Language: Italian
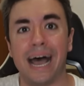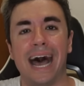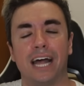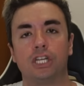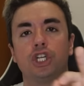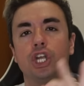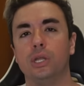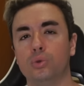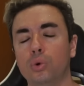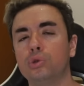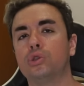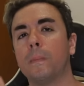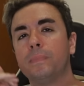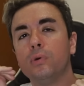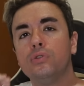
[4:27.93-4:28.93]
ha
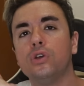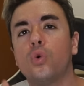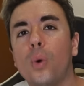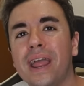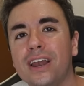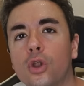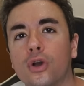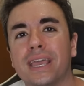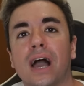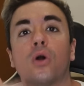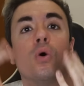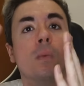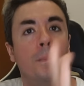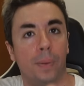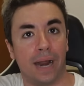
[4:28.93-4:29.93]
ceduto più di quello che ha
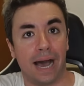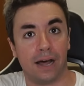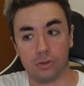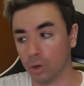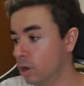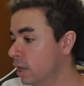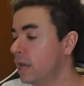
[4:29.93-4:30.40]
comprato,